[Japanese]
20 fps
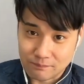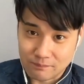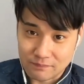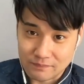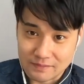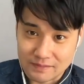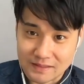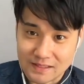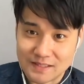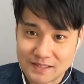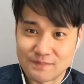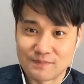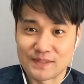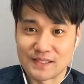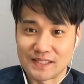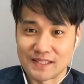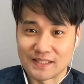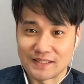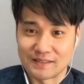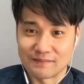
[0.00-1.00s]
久しぶり
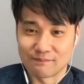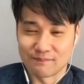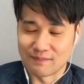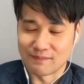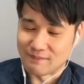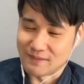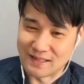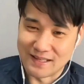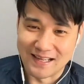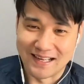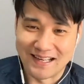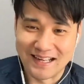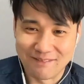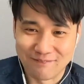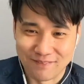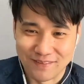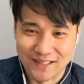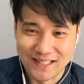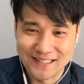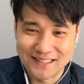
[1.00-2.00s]
に、まあまあ、いいか
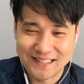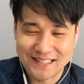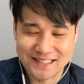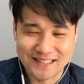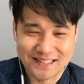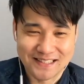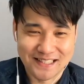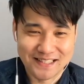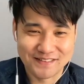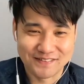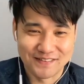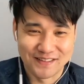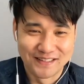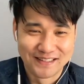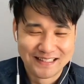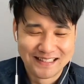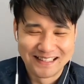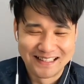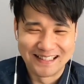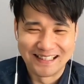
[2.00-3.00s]
も、錬成陣なしは。
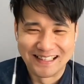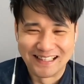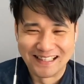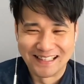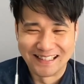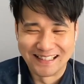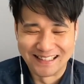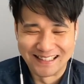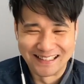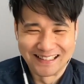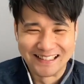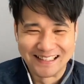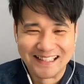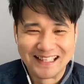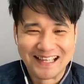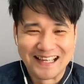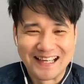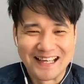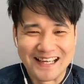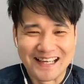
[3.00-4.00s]

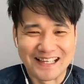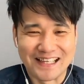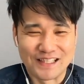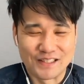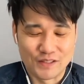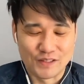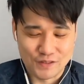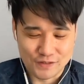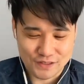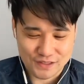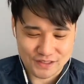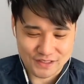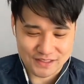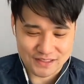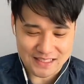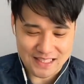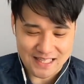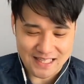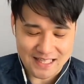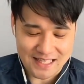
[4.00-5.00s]
いいか、よし、
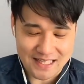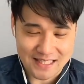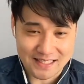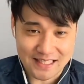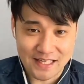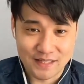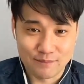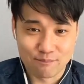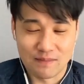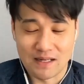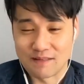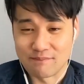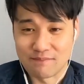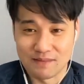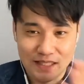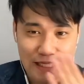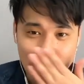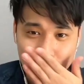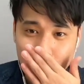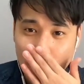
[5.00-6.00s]
じゃあね、まあ今
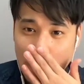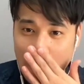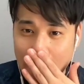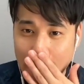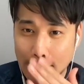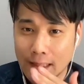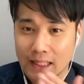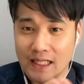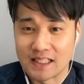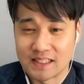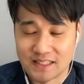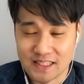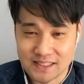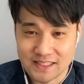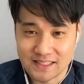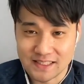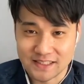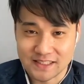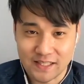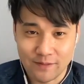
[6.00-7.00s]
やっとか、錬成
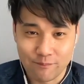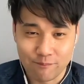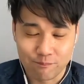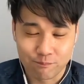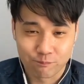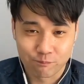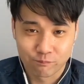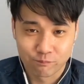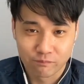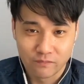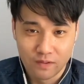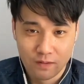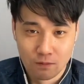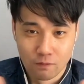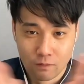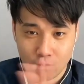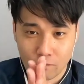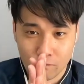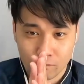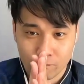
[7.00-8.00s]
陣なしで。
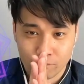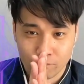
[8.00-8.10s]
うん、